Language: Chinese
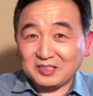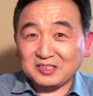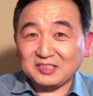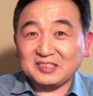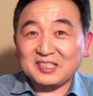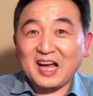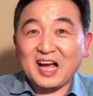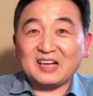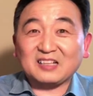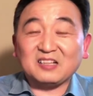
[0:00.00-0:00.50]
境
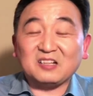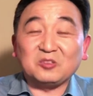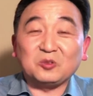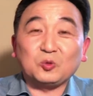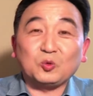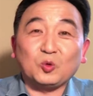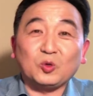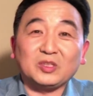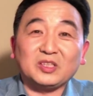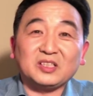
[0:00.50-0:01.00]
下，更
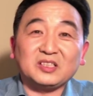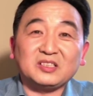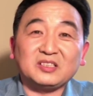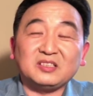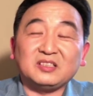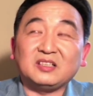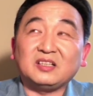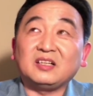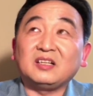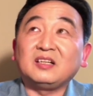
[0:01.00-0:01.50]
多的
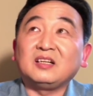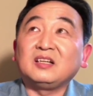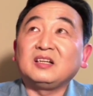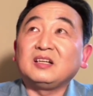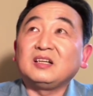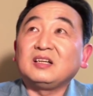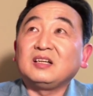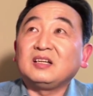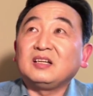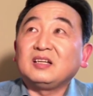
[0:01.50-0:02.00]
是
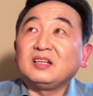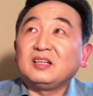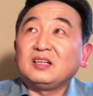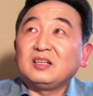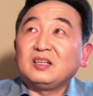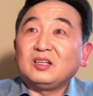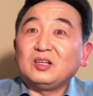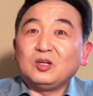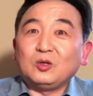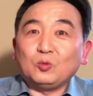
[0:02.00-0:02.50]

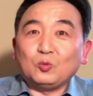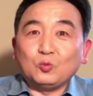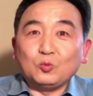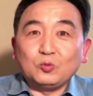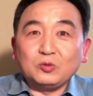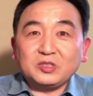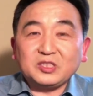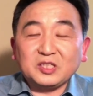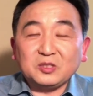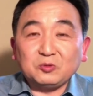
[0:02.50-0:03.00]
呃
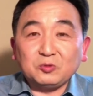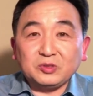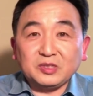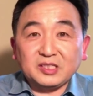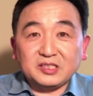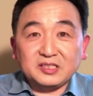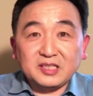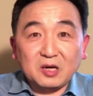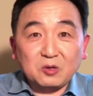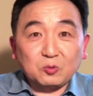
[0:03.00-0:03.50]
无神论
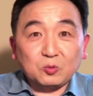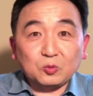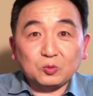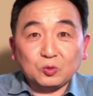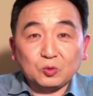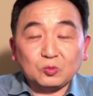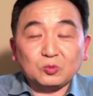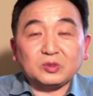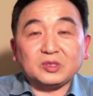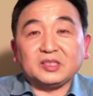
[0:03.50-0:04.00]
的相互
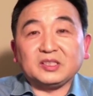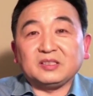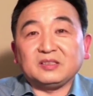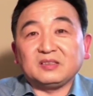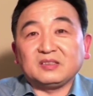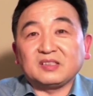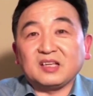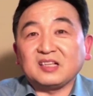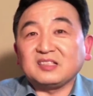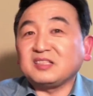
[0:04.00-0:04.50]
妒忌，
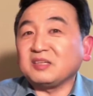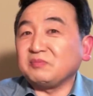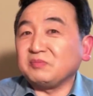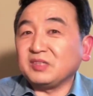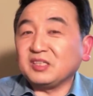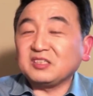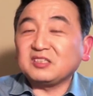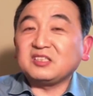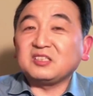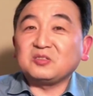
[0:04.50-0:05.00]
他怎么
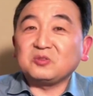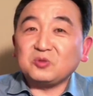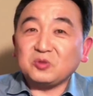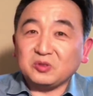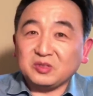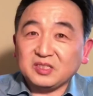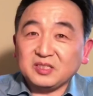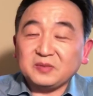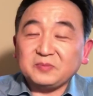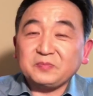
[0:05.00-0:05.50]
能生
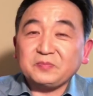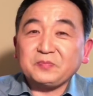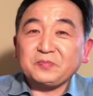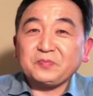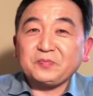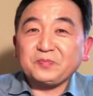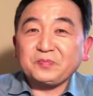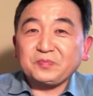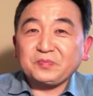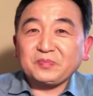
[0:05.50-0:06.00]
存呢？
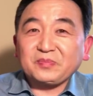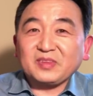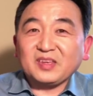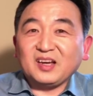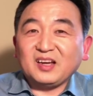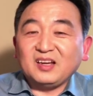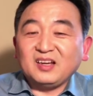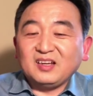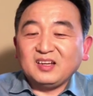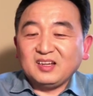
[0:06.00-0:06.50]

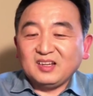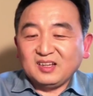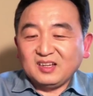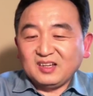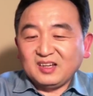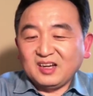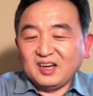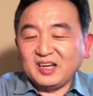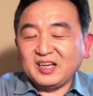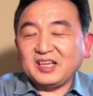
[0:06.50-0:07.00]

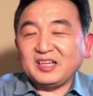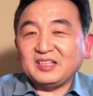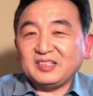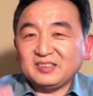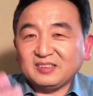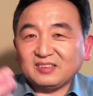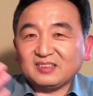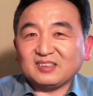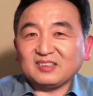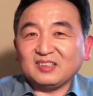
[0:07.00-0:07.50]
哎，
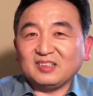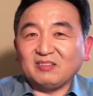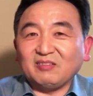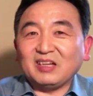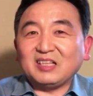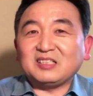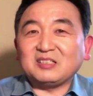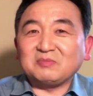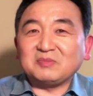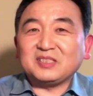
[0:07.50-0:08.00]

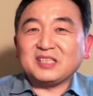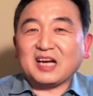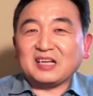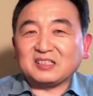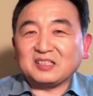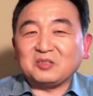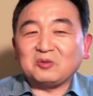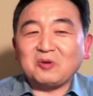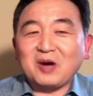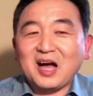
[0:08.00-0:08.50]
为什么讲
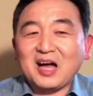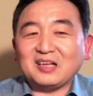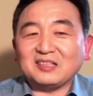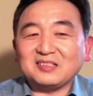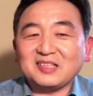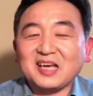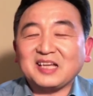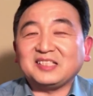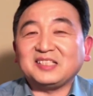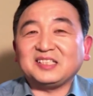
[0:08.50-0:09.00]
这话？
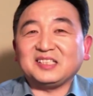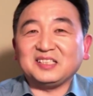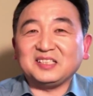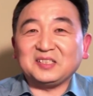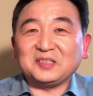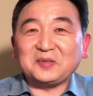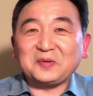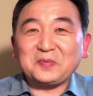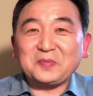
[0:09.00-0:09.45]
蔡奇，